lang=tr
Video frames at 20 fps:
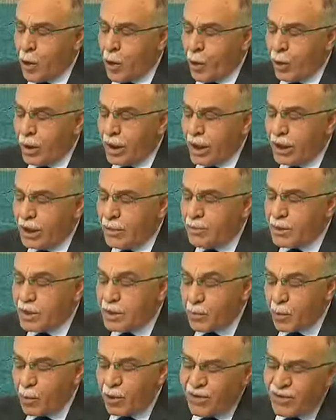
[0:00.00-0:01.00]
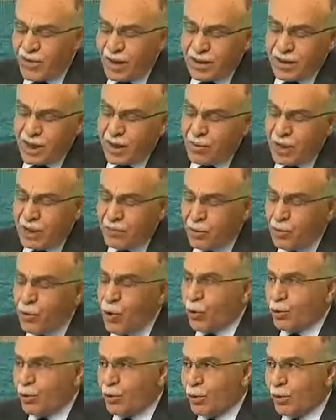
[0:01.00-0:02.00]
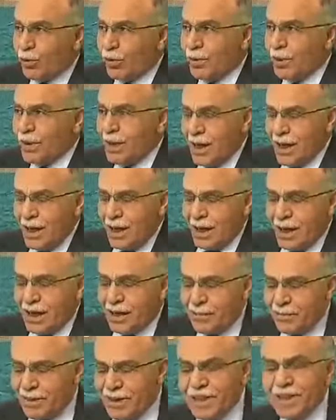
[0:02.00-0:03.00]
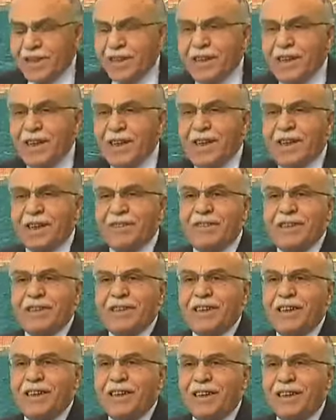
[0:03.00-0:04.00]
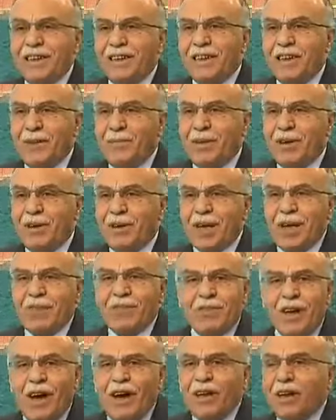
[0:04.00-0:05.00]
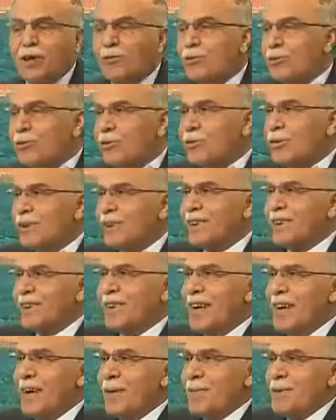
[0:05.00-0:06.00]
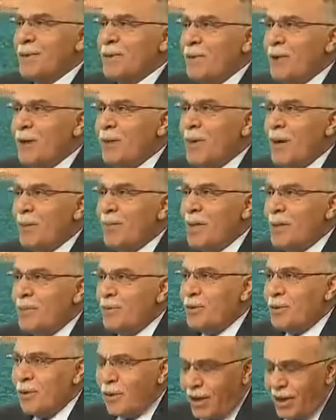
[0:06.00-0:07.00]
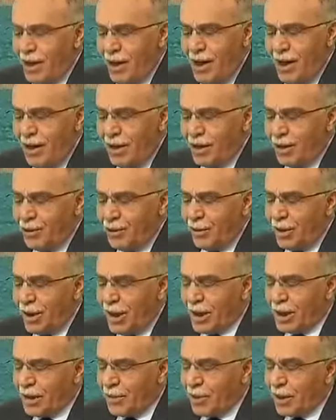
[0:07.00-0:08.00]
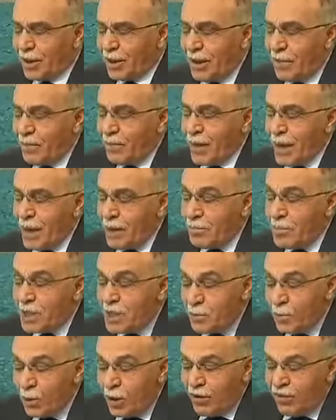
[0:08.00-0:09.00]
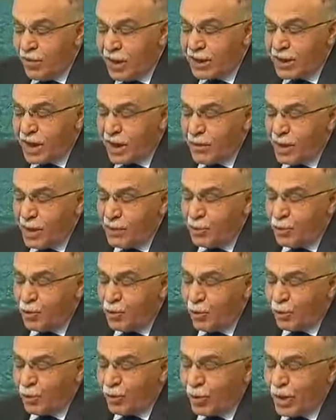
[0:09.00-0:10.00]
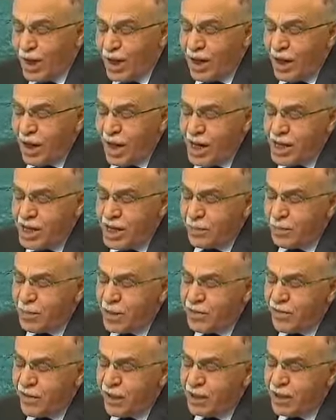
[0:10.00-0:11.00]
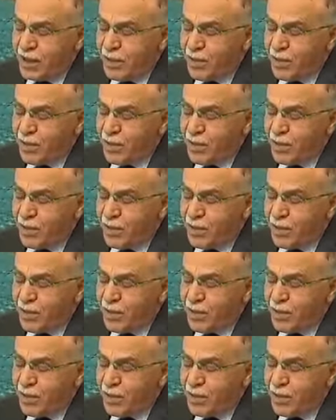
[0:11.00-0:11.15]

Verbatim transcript: Onlar da bizim öyle fazla amelimiz yoktu. Hani bizi dinleyenler ve izleyenler de diyebilir ya ne anlatıyorsunuz siz? Bizim öyle bir amelimiz yok. Ah işte onların da bak. Bizim öyle fazla amelimiz yoktu. Ancak beş vakit